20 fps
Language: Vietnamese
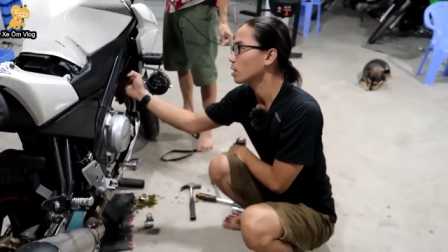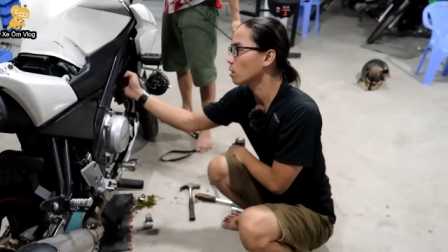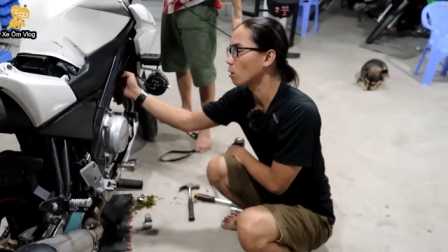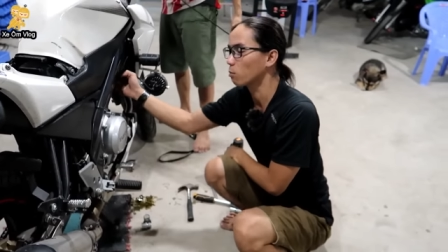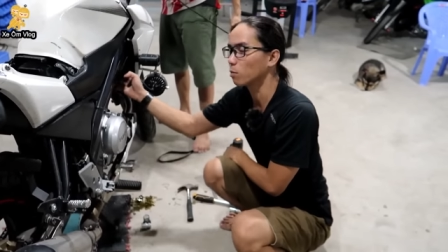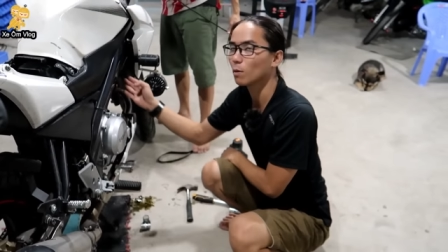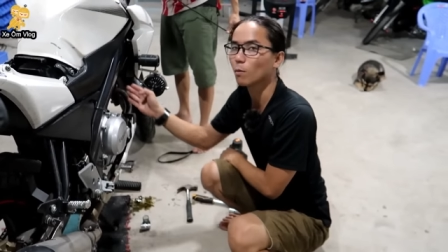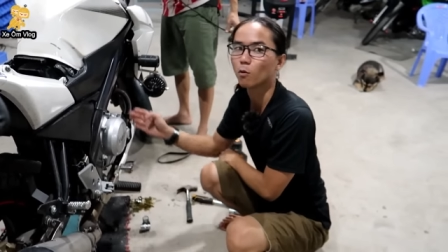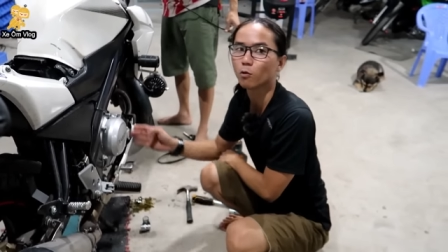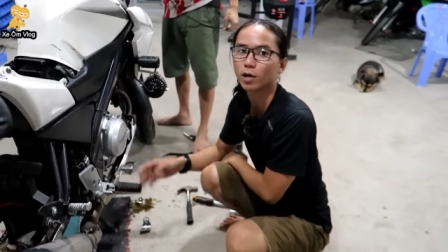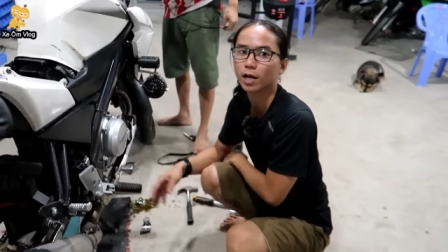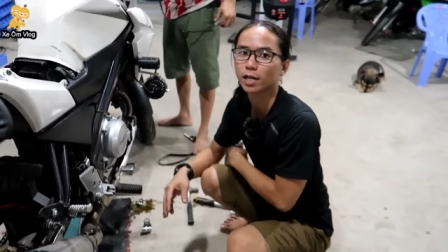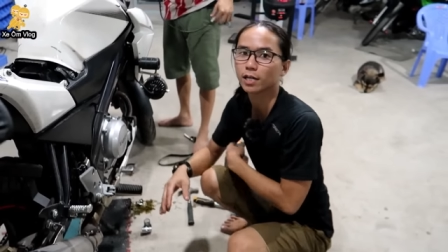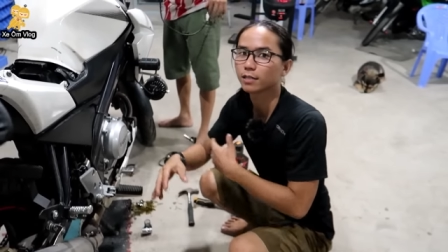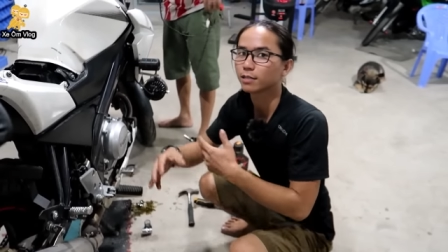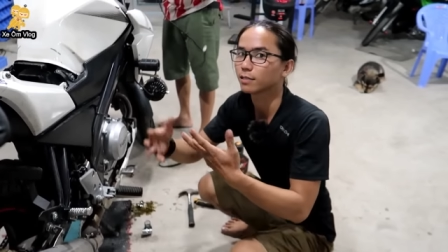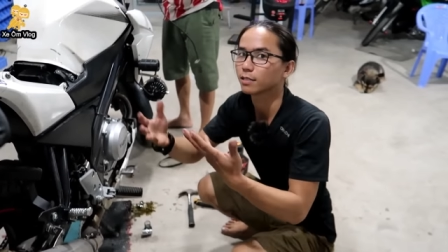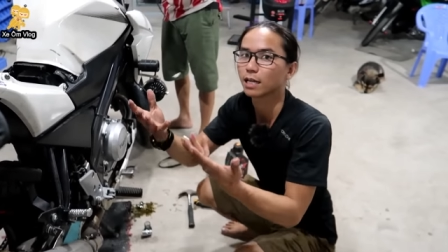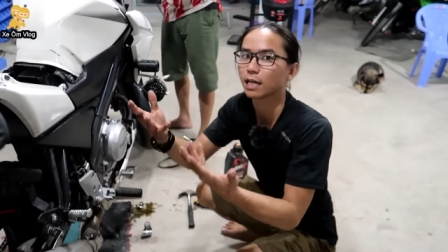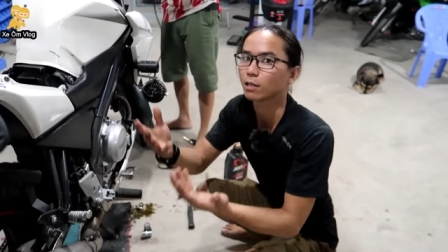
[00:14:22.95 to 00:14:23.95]
đụng cái
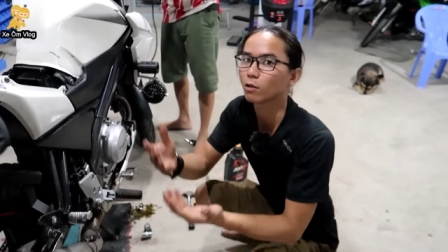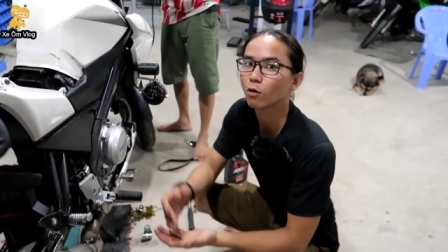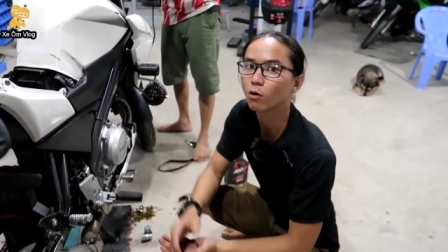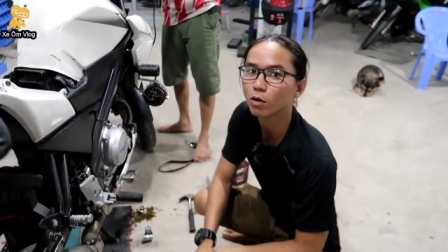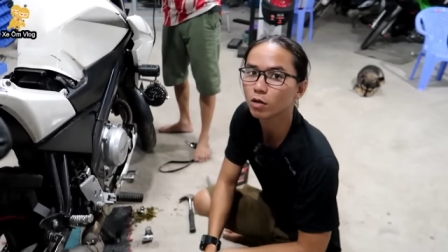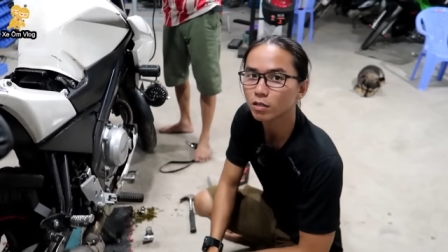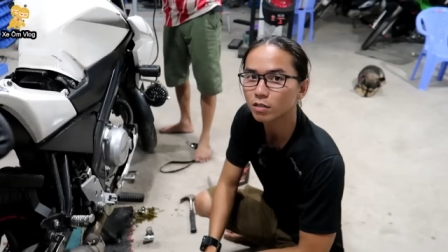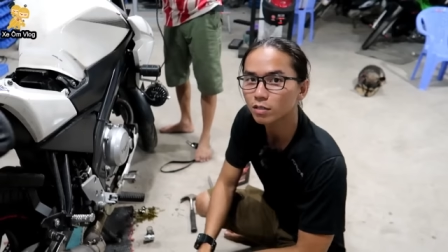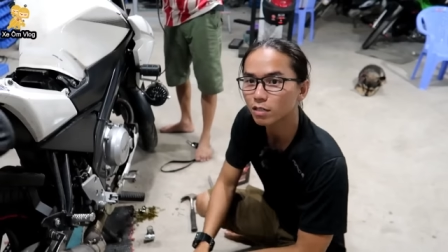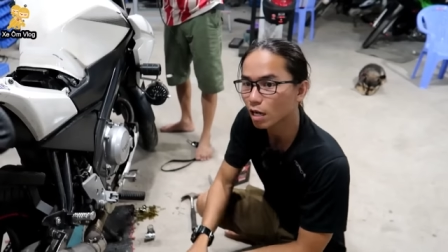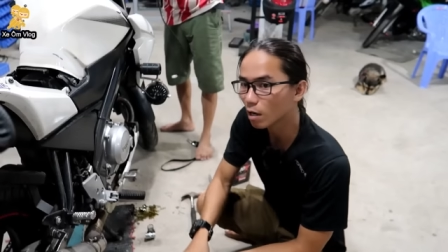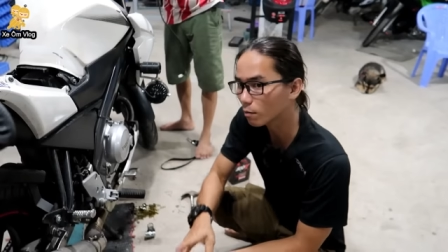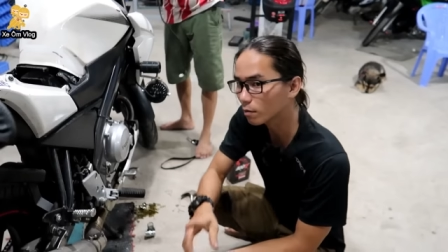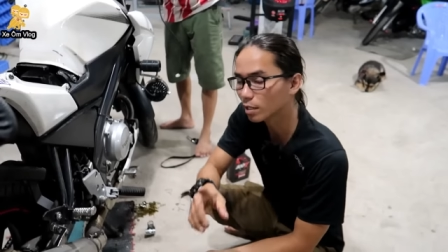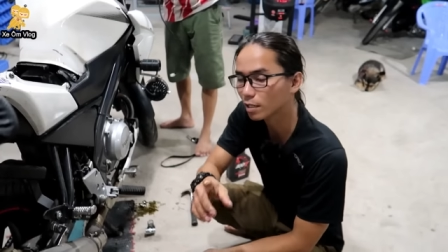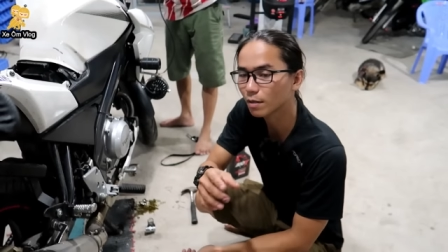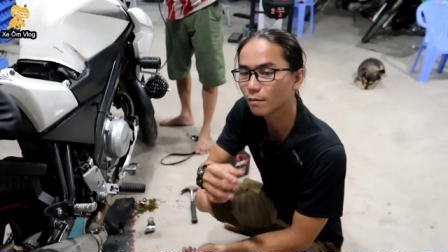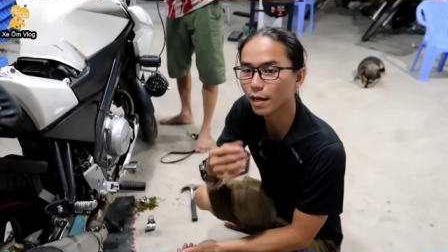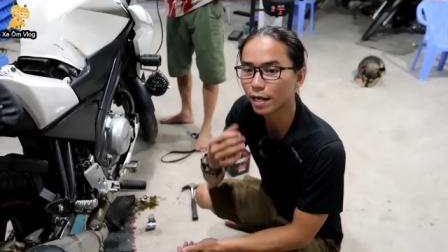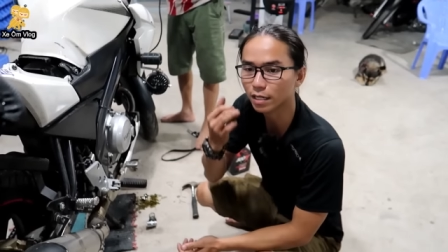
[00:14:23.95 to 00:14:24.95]
buri là thua không
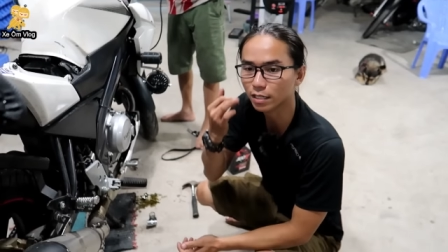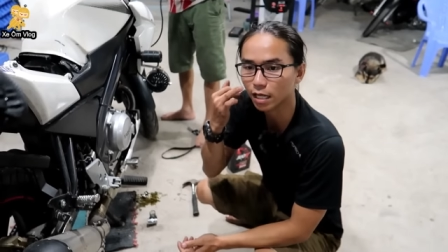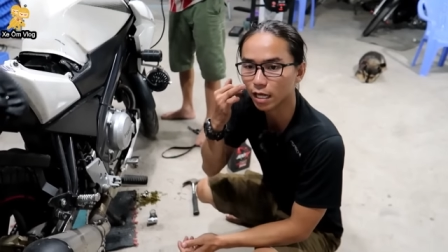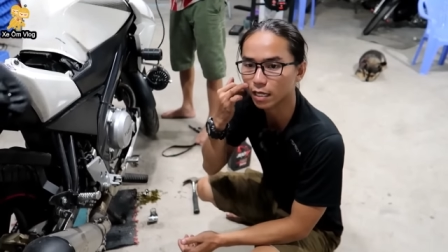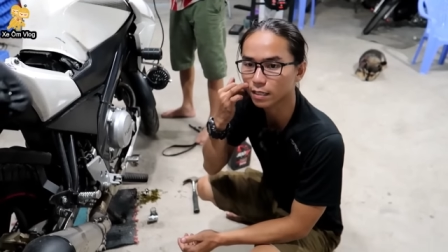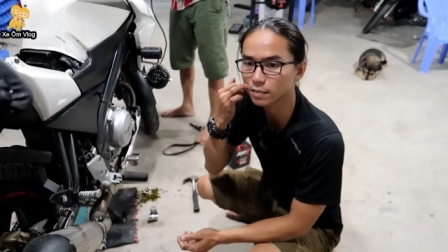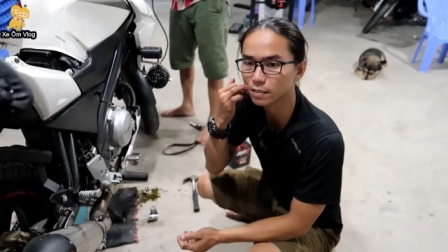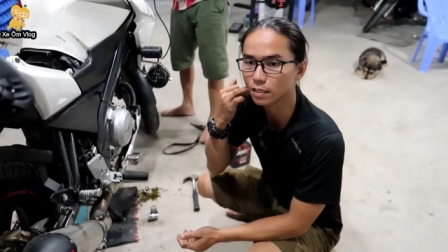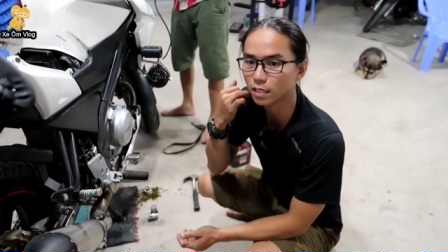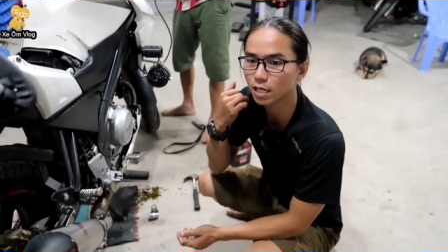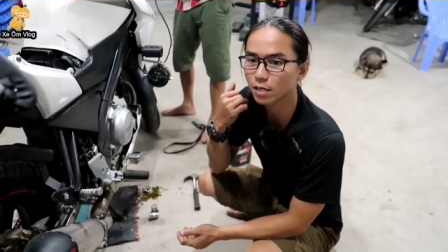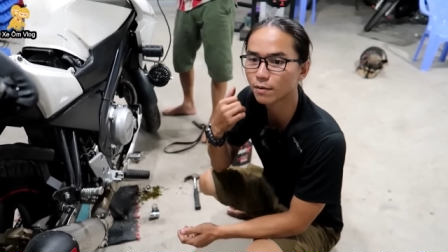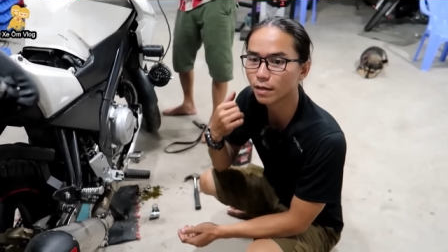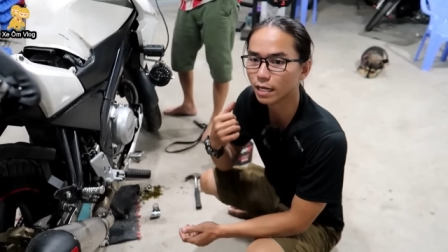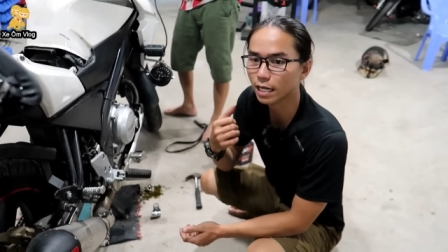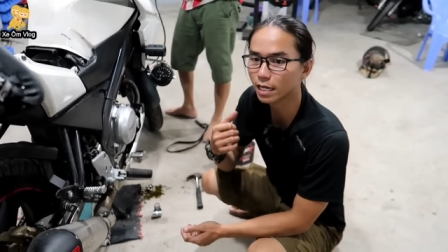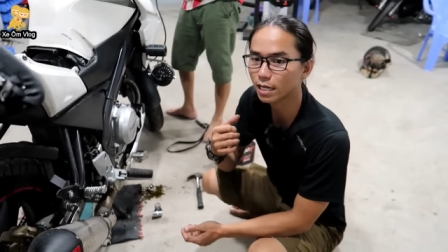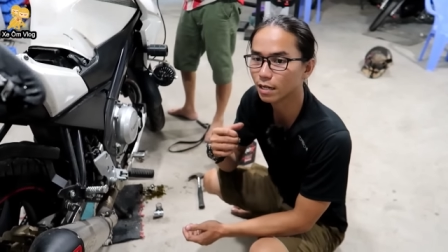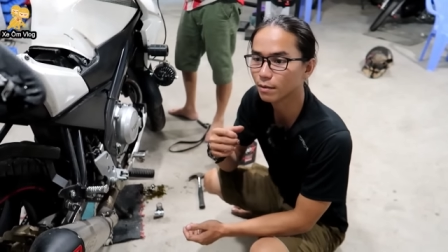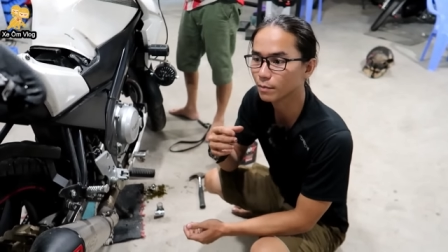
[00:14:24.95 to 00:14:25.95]
nên các bạn có thể xử lý
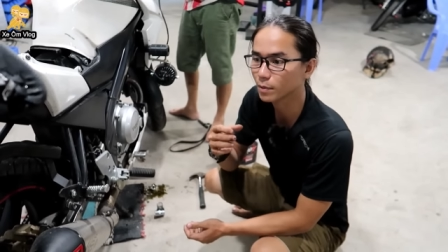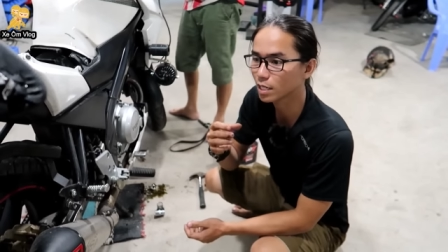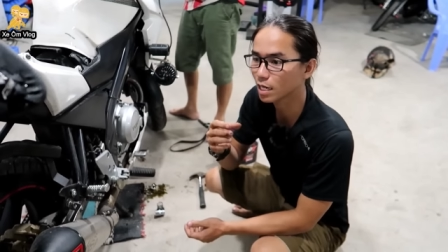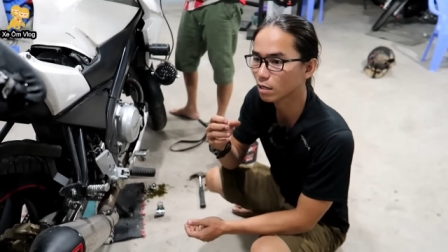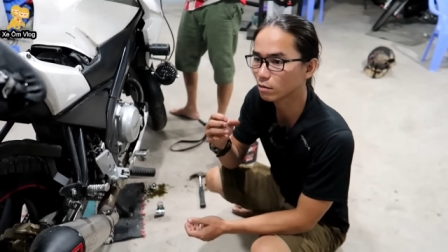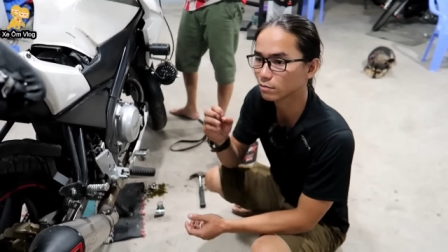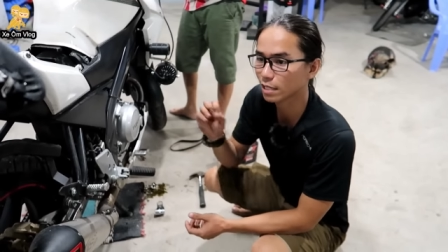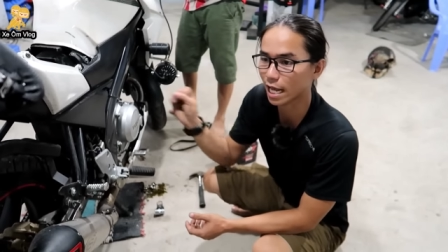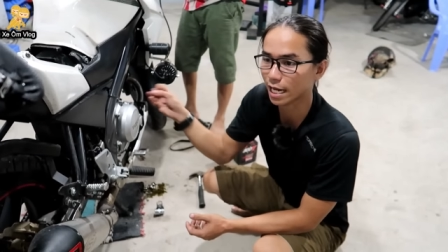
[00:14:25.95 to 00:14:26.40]
bằng cách là bữa nào